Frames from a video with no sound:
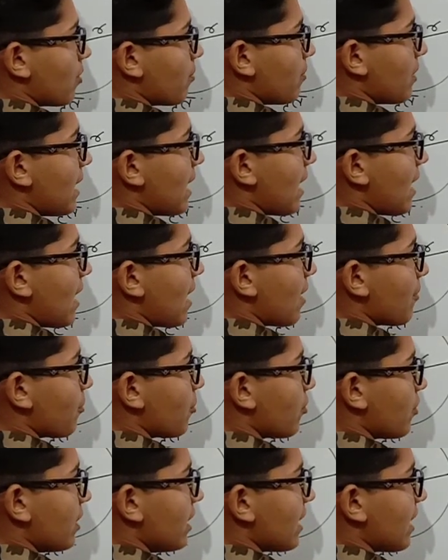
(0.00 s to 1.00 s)
फॉर्मूला
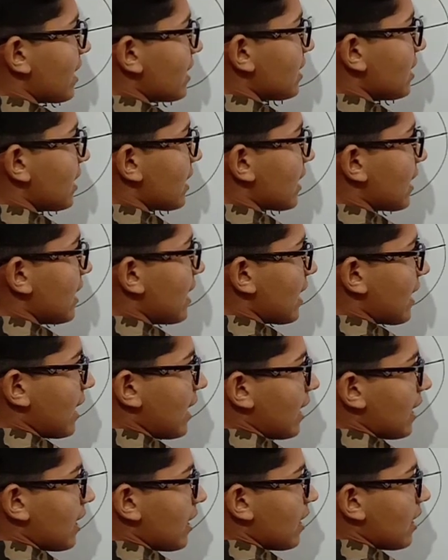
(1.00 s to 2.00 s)
आपको याद रखना
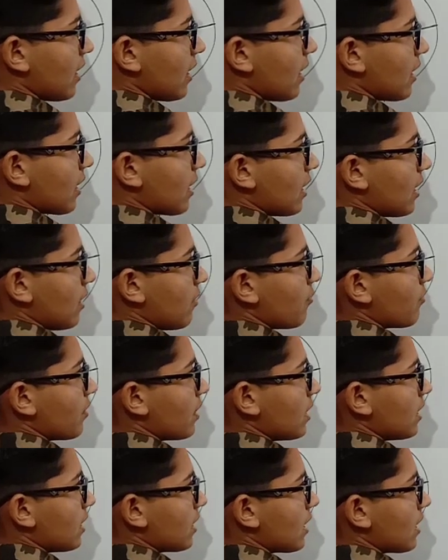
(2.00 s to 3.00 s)
है कि
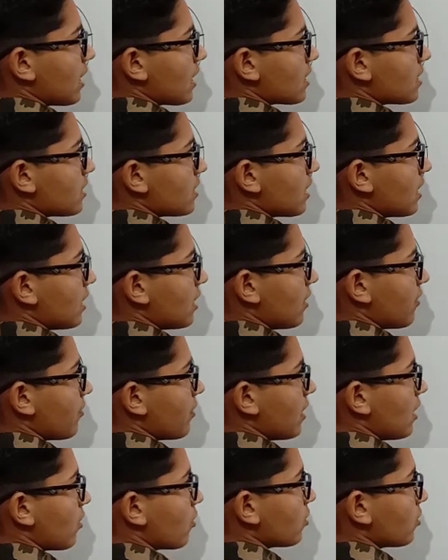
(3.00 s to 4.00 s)
वृत्त का क्षेत्रफल